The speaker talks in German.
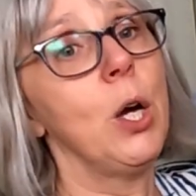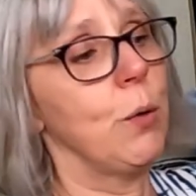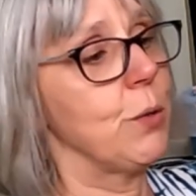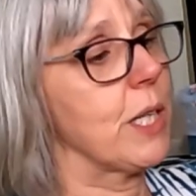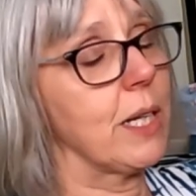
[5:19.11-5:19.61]

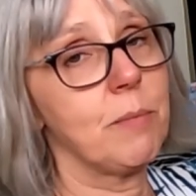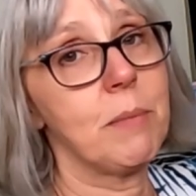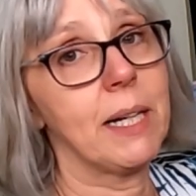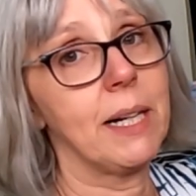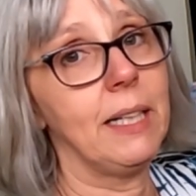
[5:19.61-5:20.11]
und hat
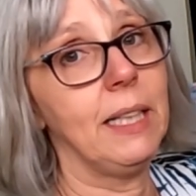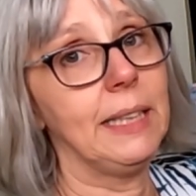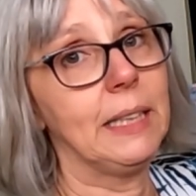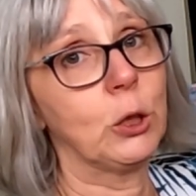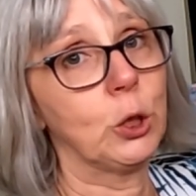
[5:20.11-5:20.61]
mir all
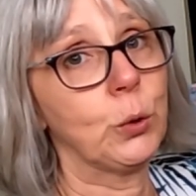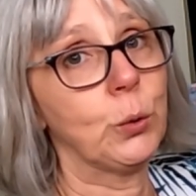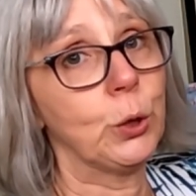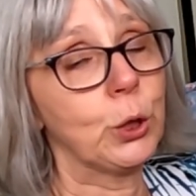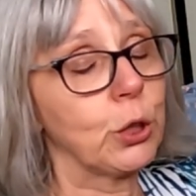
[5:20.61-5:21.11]
ihre
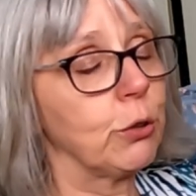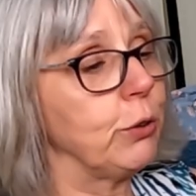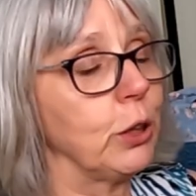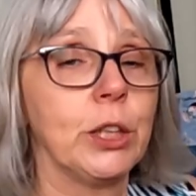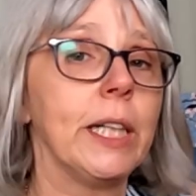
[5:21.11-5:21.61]
schönen
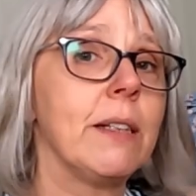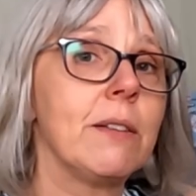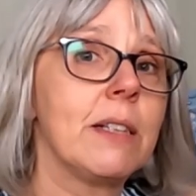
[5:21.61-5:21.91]
Stoffe geschenkt,